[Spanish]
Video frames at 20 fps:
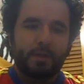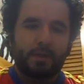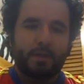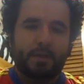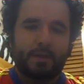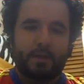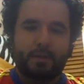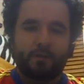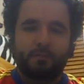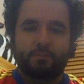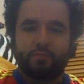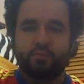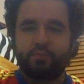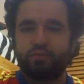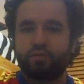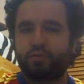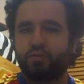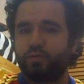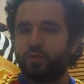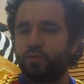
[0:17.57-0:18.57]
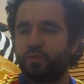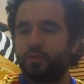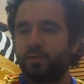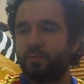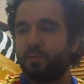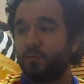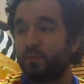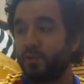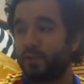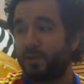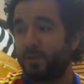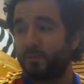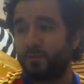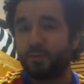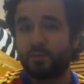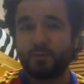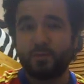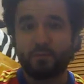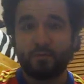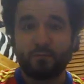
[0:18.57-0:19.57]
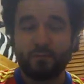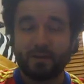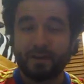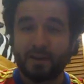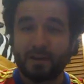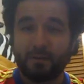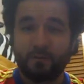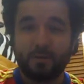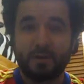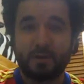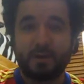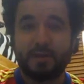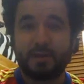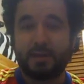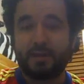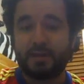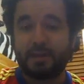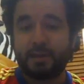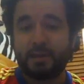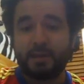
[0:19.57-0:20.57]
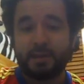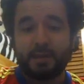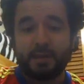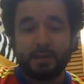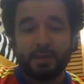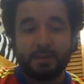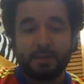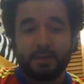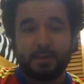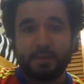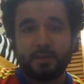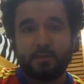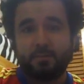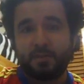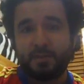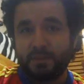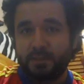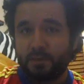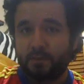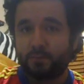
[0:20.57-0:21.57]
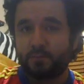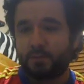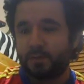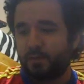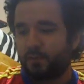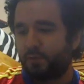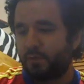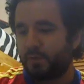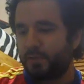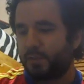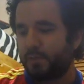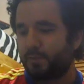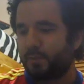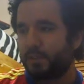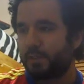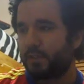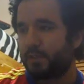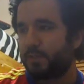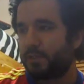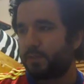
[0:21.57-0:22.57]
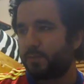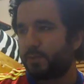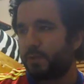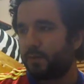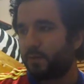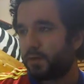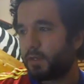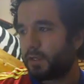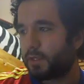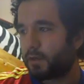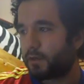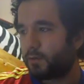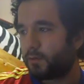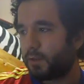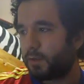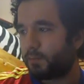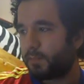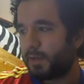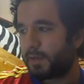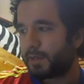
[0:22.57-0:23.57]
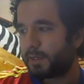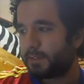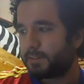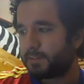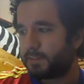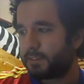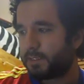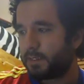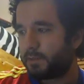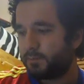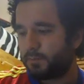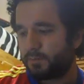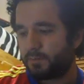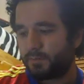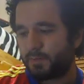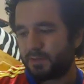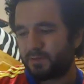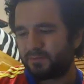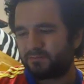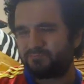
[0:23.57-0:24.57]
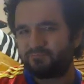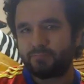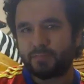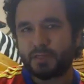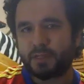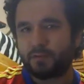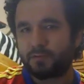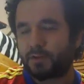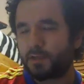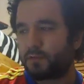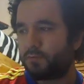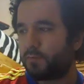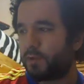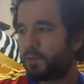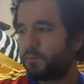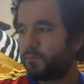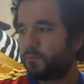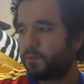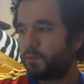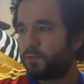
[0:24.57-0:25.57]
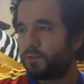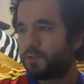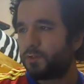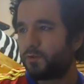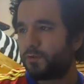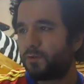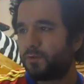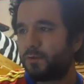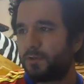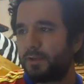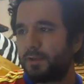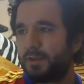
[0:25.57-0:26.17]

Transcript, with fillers: Eh, mucha emoción lo acabo de leer de mi segunda fuente. Mañana espero leerlo de Manga Stream, pero creo que no hay mucho,